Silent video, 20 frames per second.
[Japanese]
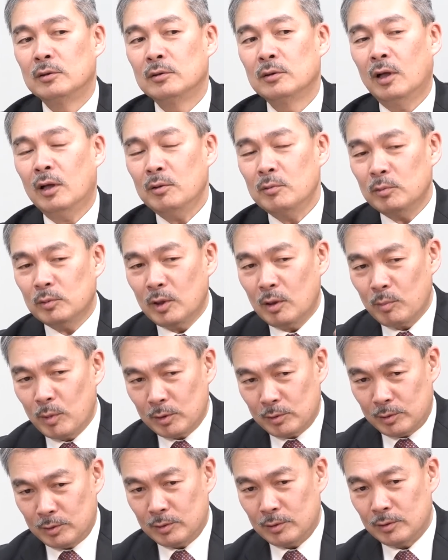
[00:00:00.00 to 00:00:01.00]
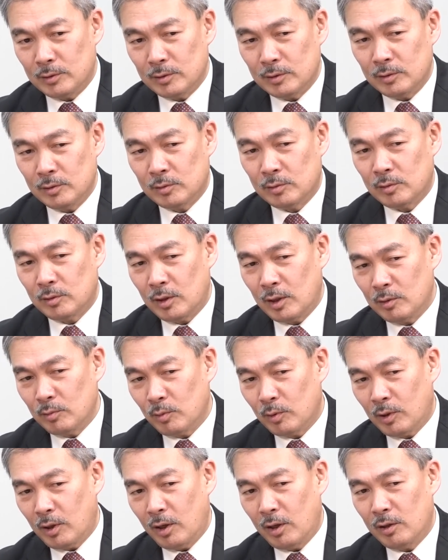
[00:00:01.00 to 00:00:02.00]
あの魂に一定
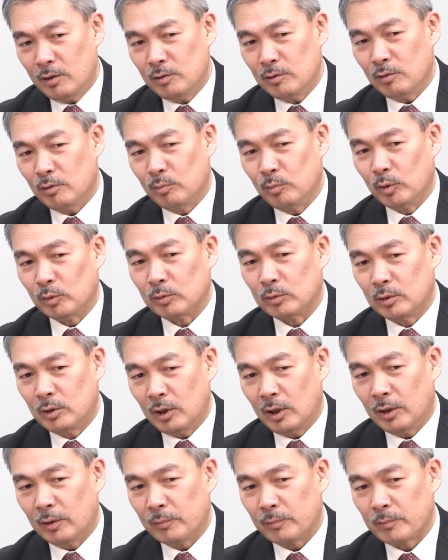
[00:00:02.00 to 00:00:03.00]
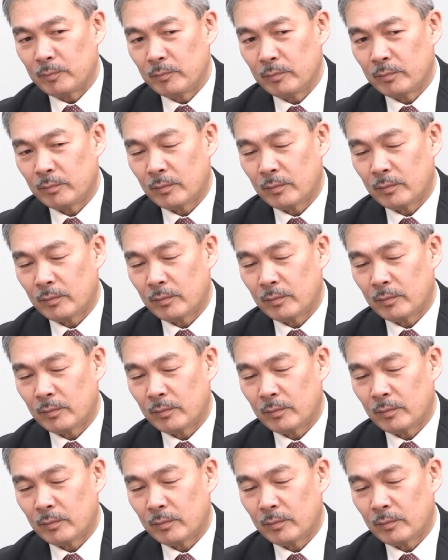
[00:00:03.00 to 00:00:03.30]
の敬意を持って、